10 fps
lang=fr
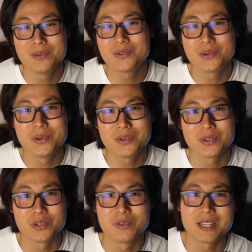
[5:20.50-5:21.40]
une
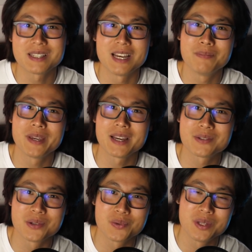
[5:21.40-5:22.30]
tueuse, je vous laisse admirer
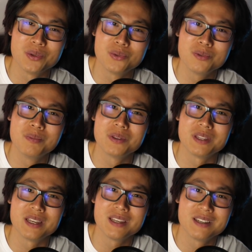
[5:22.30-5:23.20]
ce swing de toute
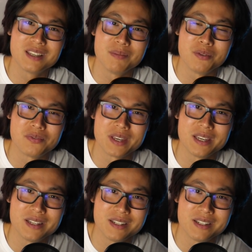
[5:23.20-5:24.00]
beauté qui me fait